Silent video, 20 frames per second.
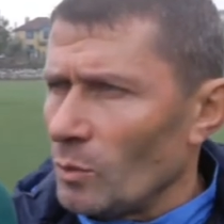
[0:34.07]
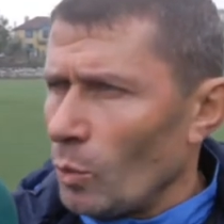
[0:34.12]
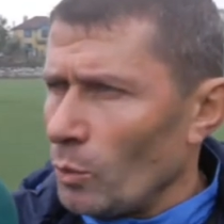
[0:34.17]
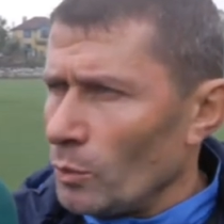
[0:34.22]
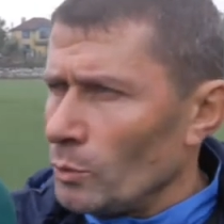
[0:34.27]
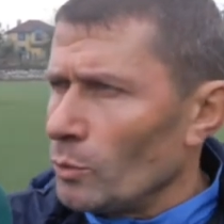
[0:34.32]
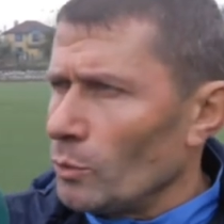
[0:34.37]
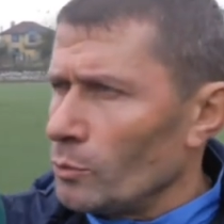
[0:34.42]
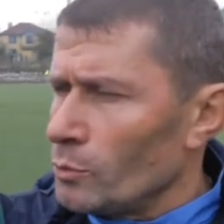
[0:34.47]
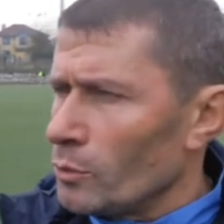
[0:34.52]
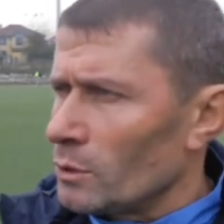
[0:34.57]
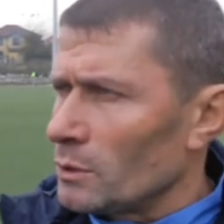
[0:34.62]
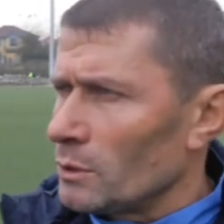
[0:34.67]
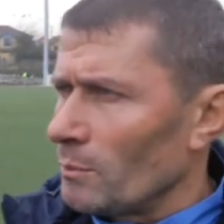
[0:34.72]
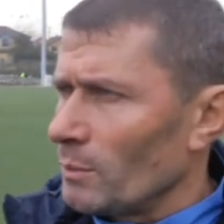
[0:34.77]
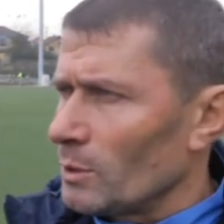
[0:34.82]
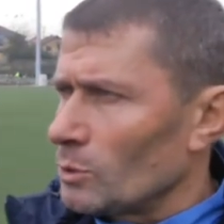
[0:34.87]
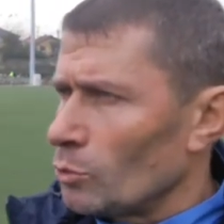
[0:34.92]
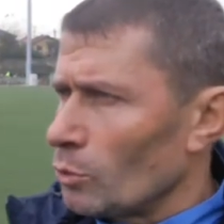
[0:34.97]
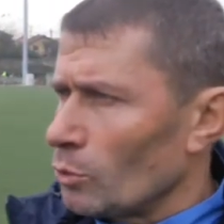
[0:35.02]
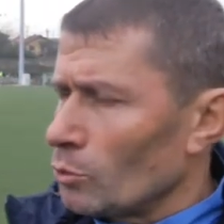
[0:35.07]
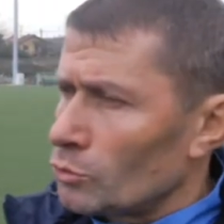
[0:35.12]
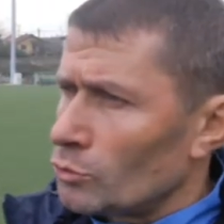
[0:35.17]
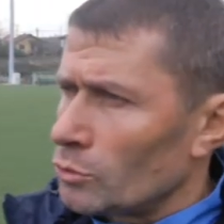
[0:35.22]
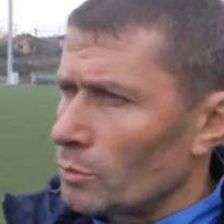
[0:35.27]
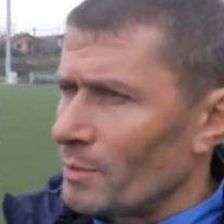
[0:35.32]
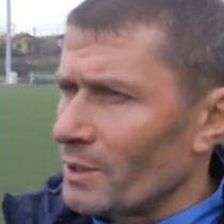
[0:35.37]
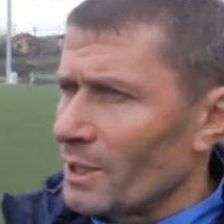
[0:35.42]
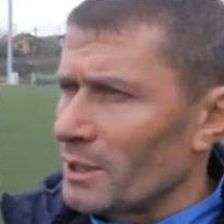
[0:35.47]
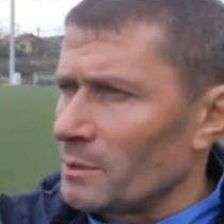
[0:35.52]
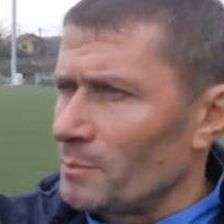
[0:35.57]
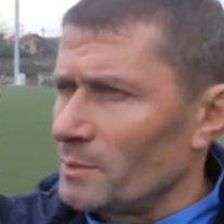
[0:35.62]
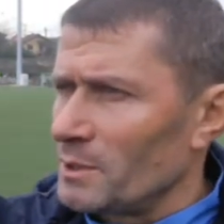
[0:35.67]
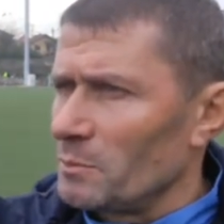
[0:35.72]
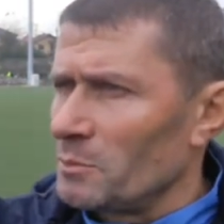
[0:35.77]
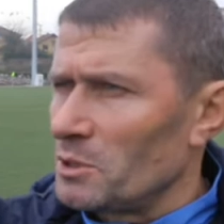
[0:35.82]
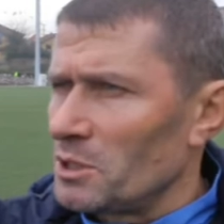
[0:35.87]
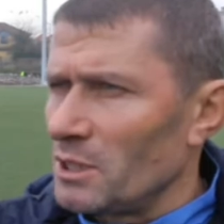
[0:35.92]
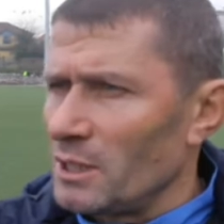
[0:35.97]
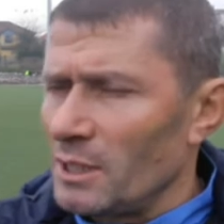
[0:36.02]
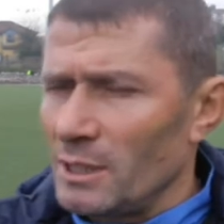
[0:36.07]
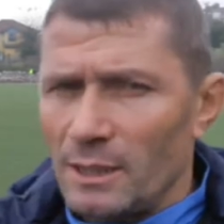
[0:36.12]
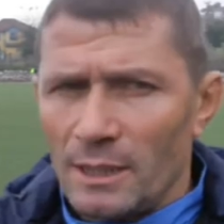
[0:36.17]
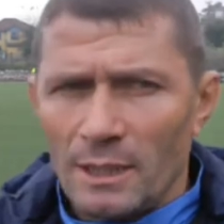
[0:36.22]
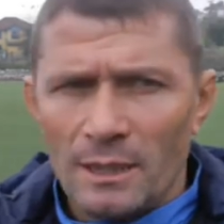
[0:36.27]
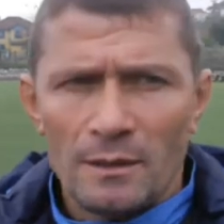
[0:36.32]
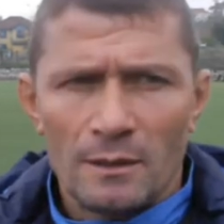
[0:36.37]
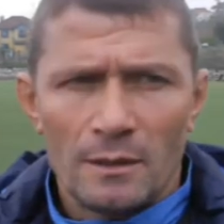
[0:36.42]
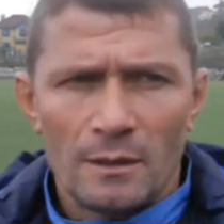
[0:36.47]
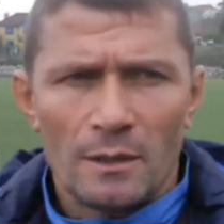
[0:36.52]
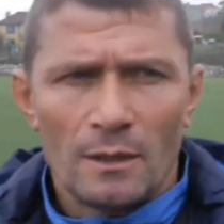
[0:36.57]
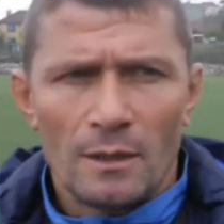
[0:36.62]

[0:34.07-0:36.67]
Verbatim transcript: oyun oynuyoruz ama sonuç biraz bizim için iyi değil.